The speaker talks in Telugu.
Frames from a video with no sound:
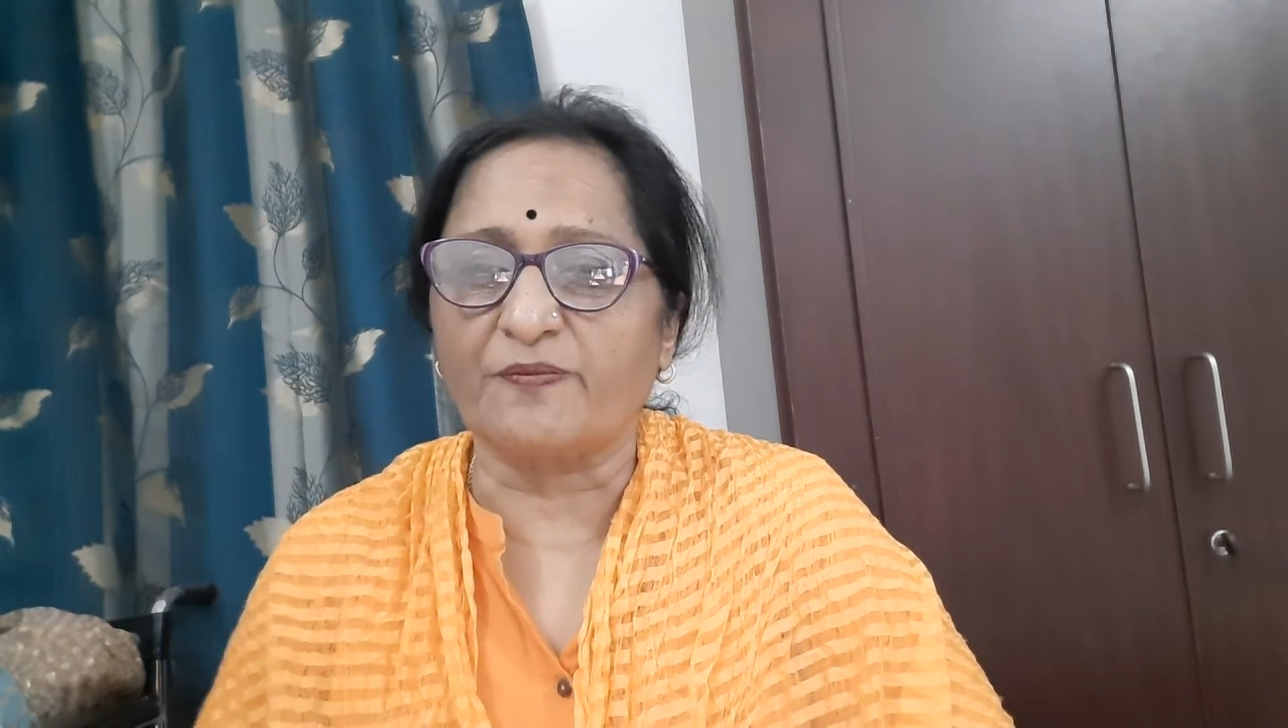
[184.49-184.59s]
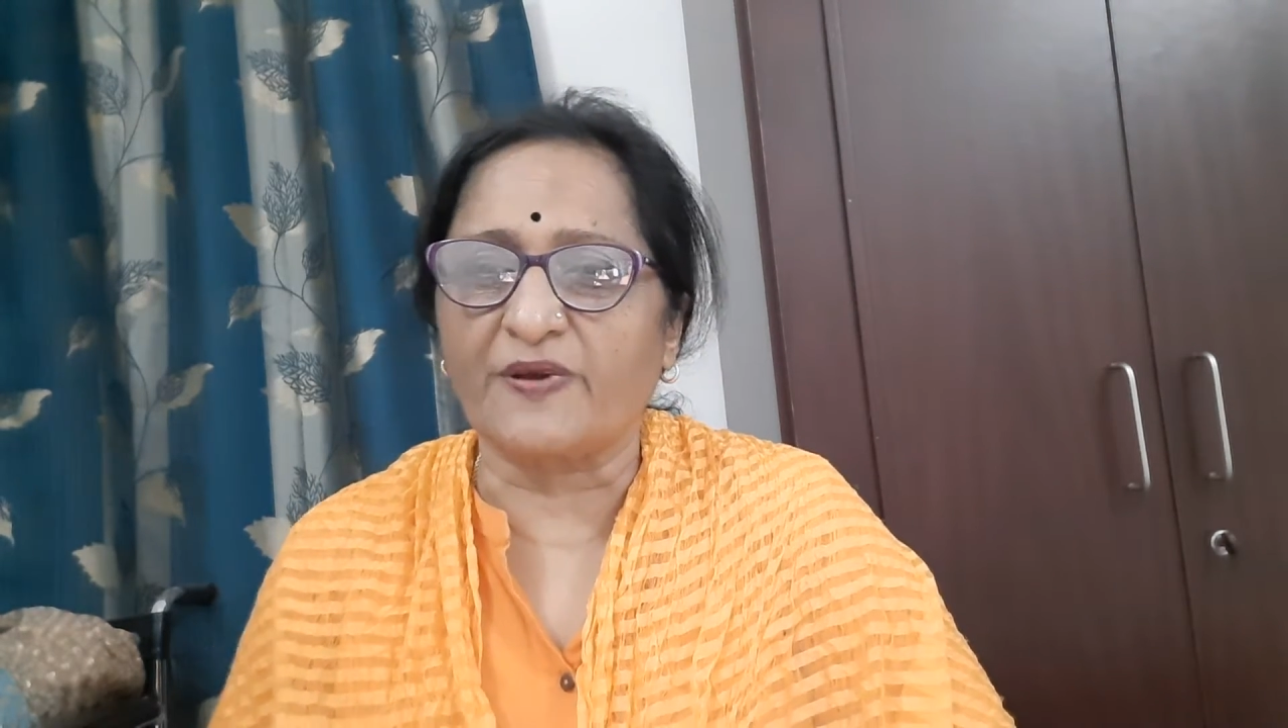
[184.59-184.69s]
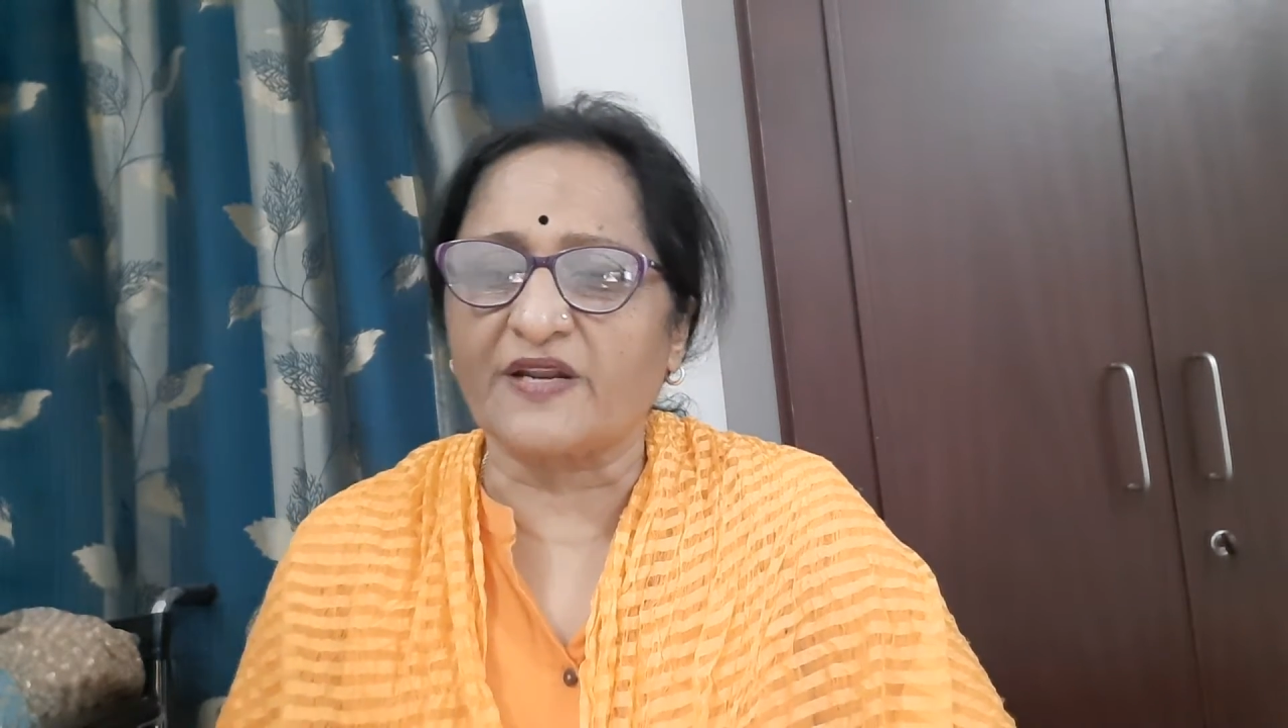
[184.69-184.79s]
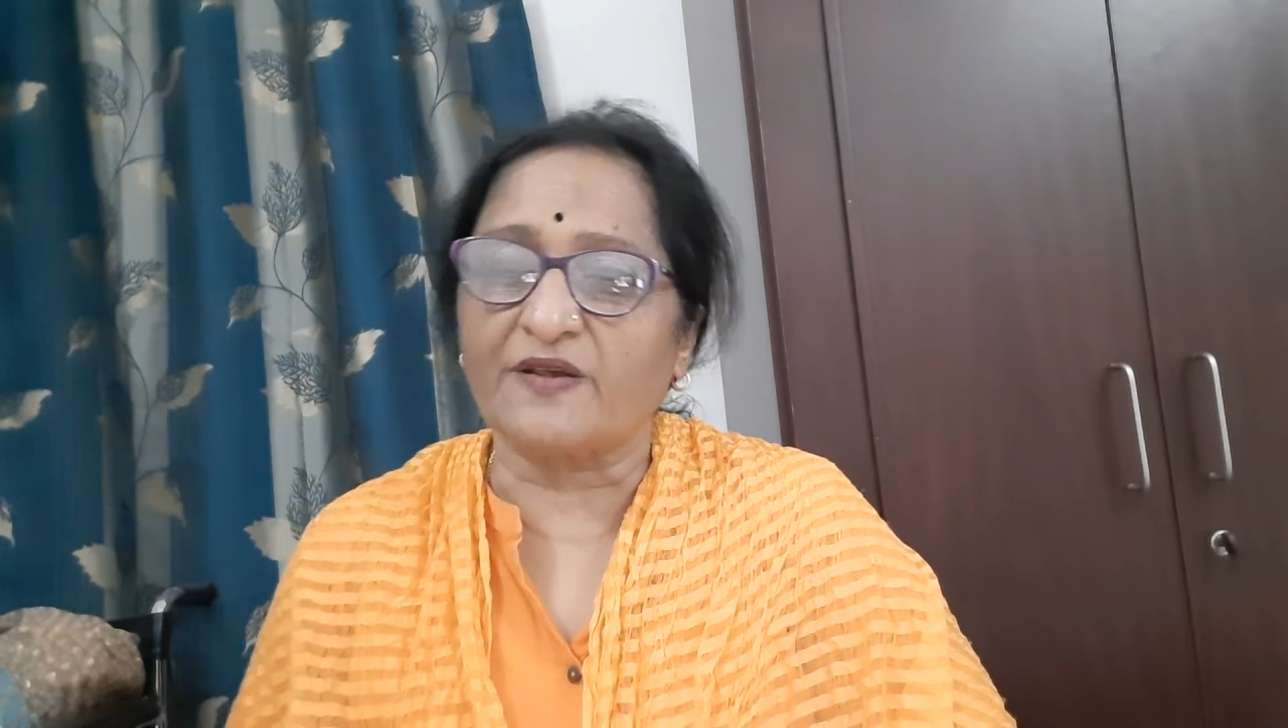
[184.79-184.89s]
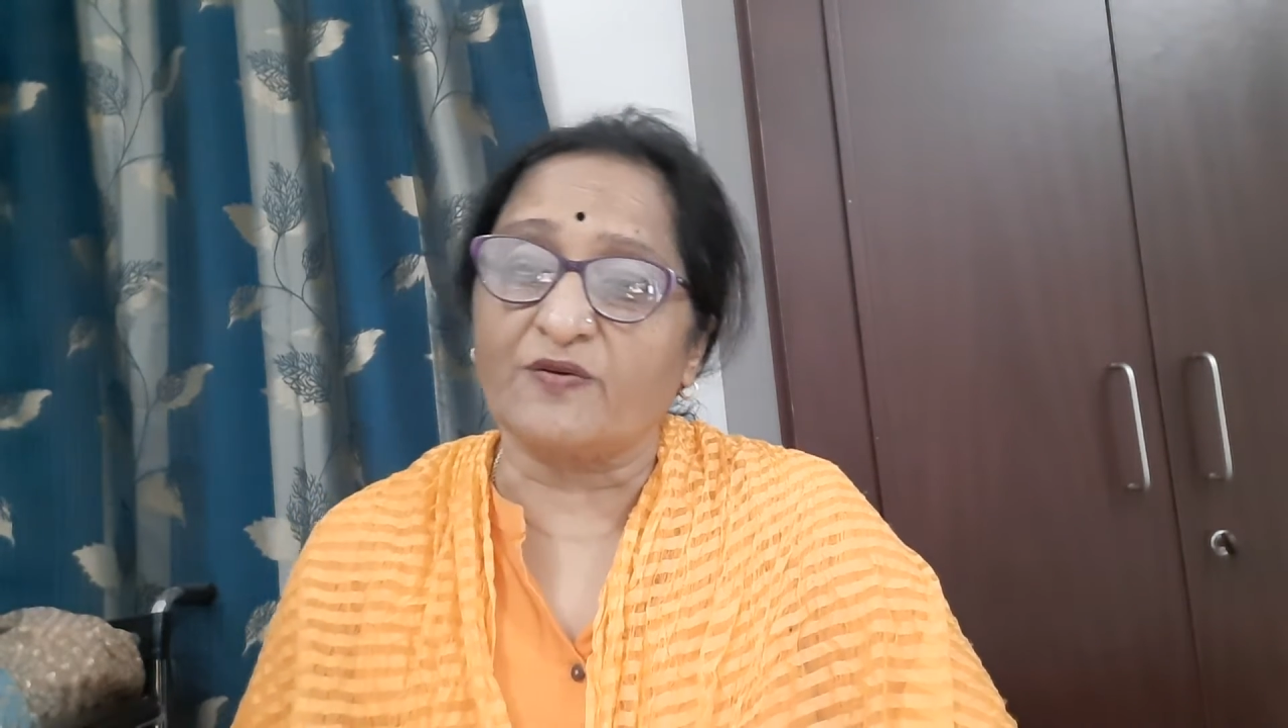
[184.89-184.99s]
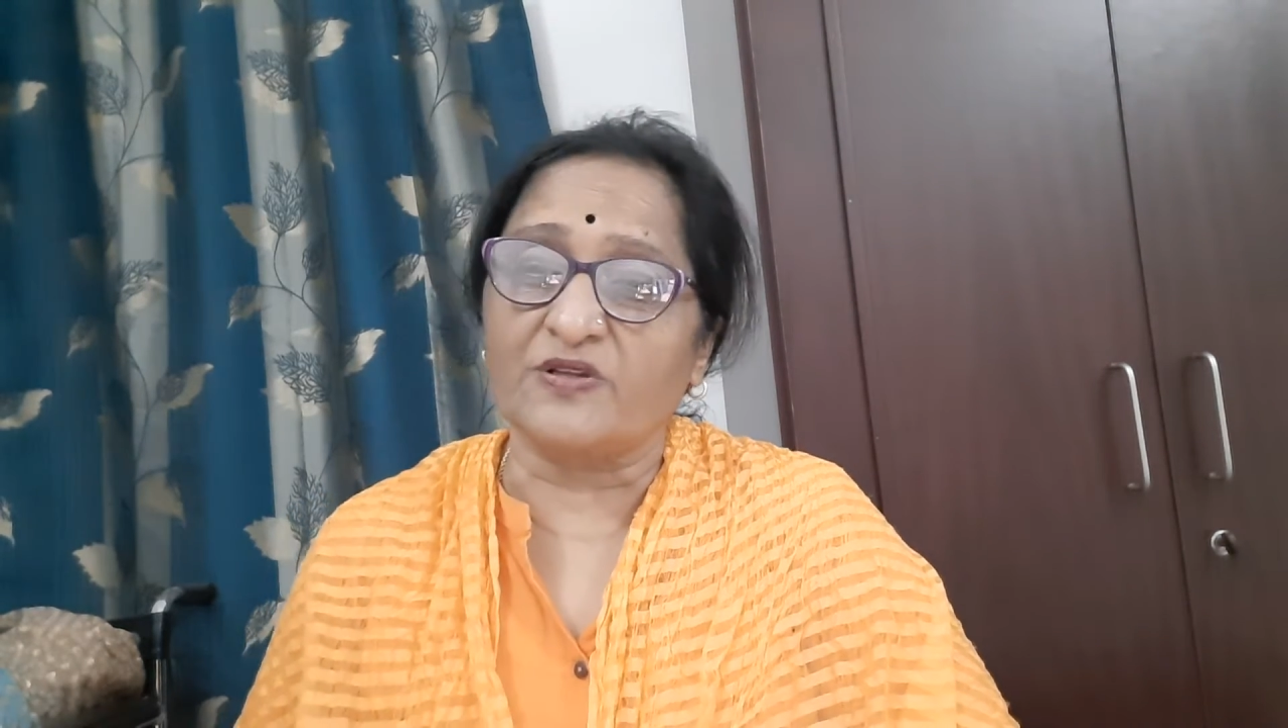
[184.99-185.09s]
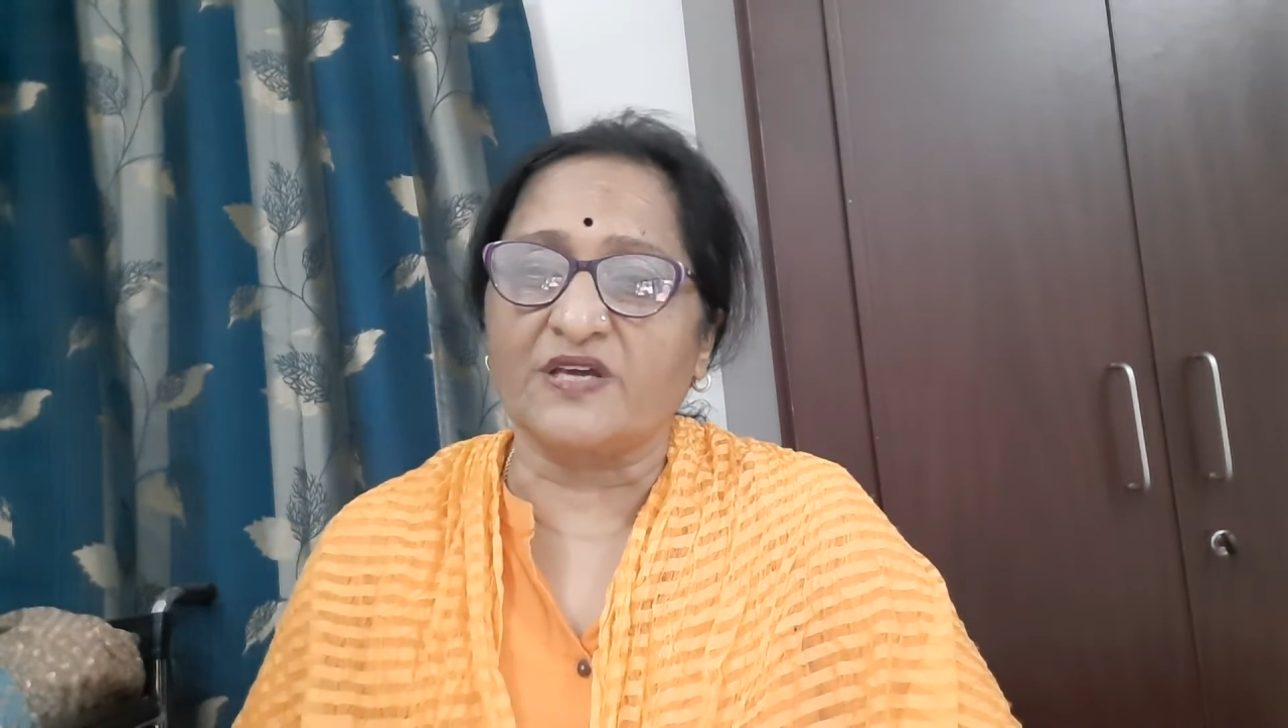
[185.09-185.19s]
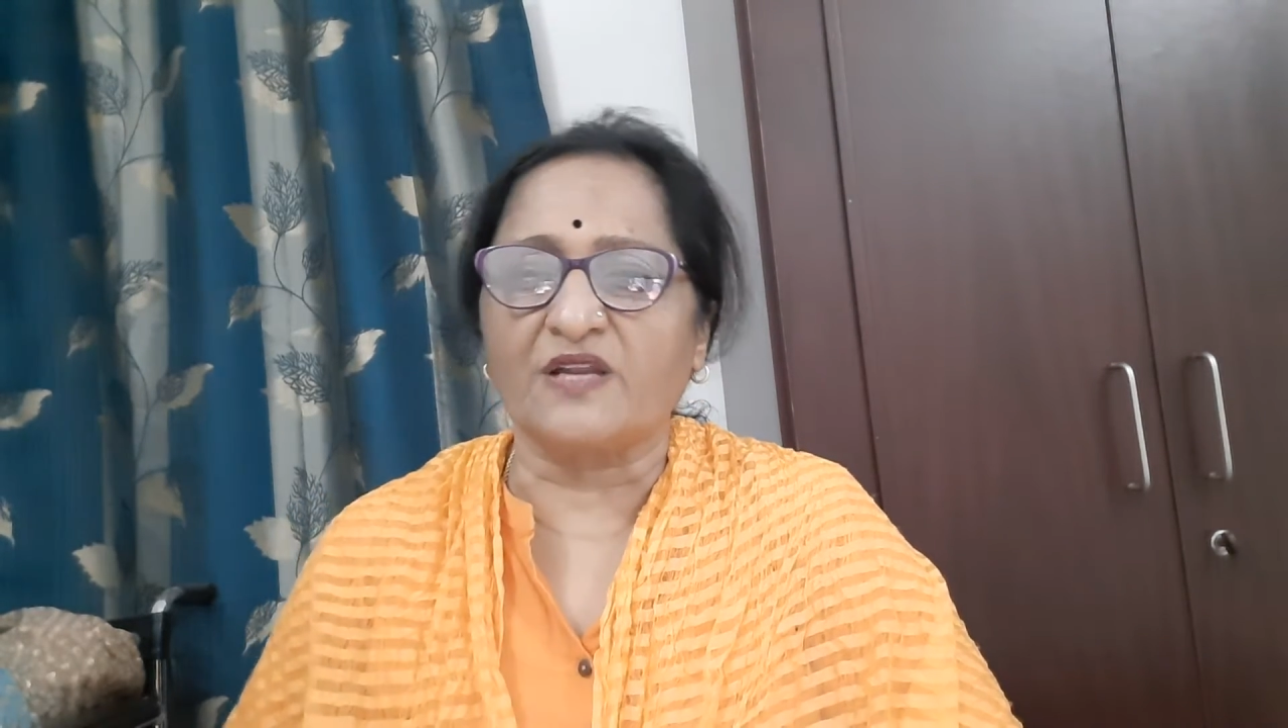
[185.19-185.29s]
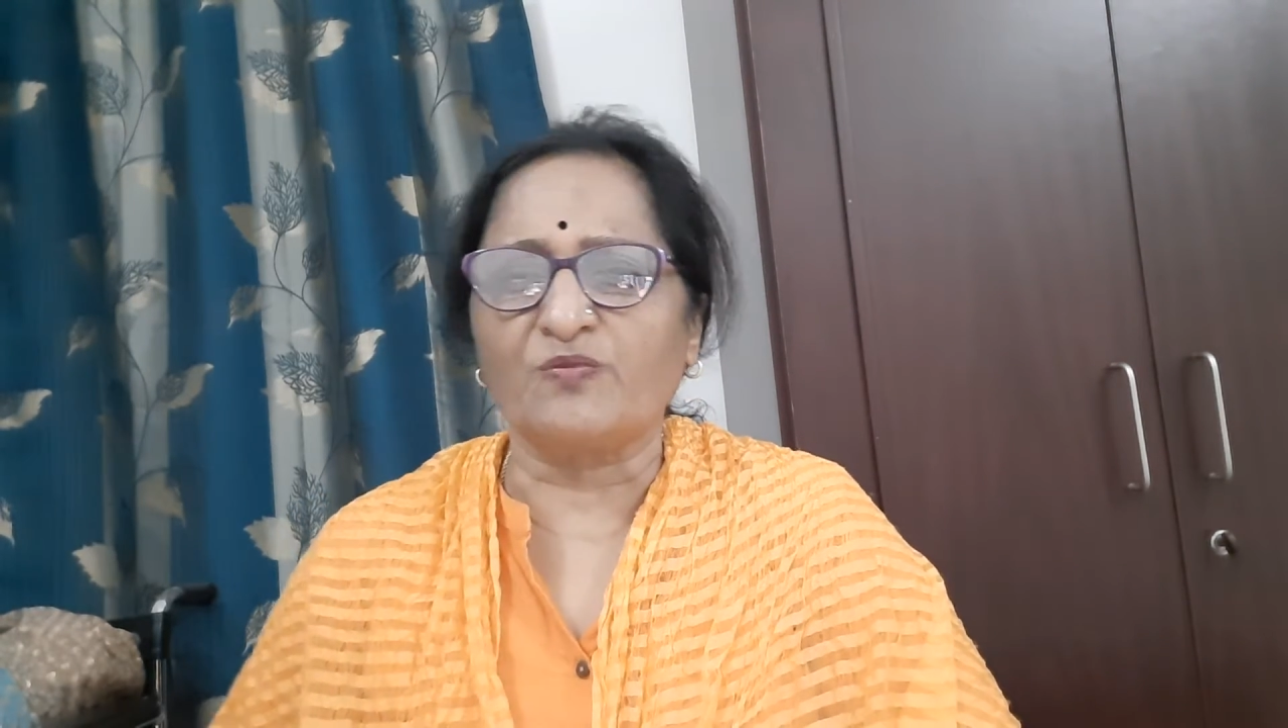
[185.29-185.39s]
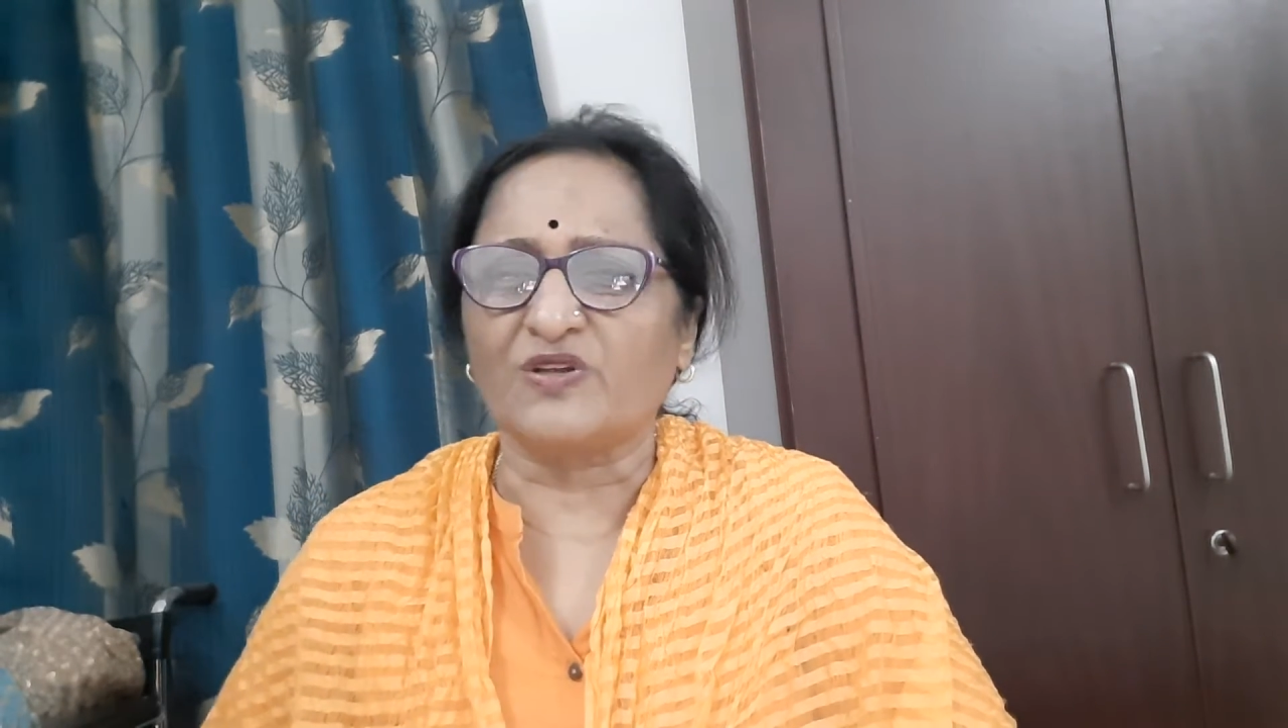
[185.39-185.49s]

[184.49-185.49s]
పరేయకూడదు కానీ